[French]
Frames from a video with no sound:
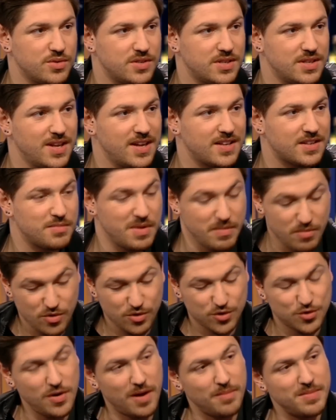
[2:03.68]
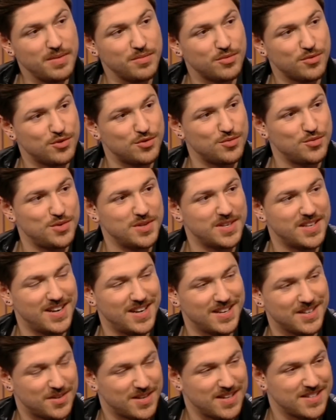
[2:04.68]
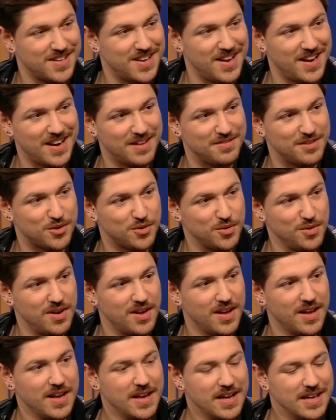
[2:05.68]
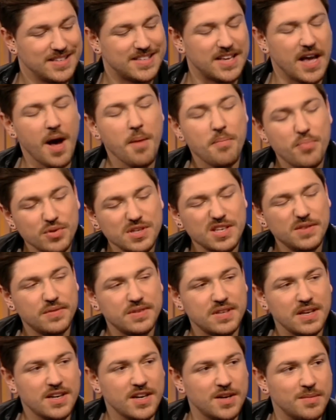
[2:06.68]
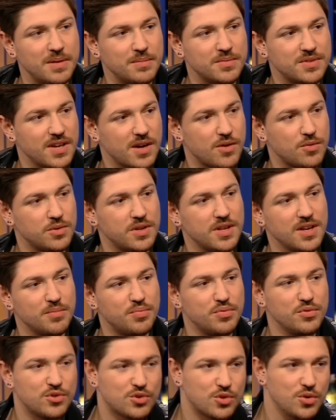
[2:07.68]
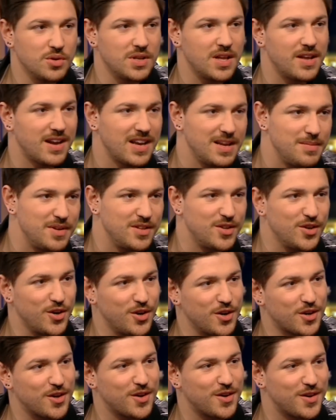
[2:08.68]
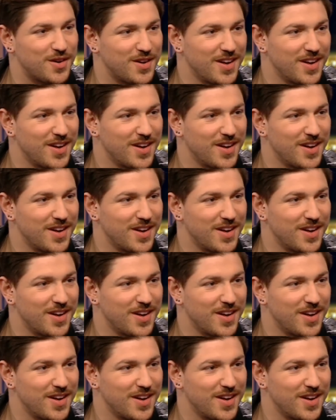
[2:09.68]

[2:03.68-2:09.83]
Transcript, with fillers: ou six dates, même le soir même que je me suis cassé la clavicule. Ah c'est un peu difficile quand même, c'est-à-dire qu'on est un peu stone avec les médocs, il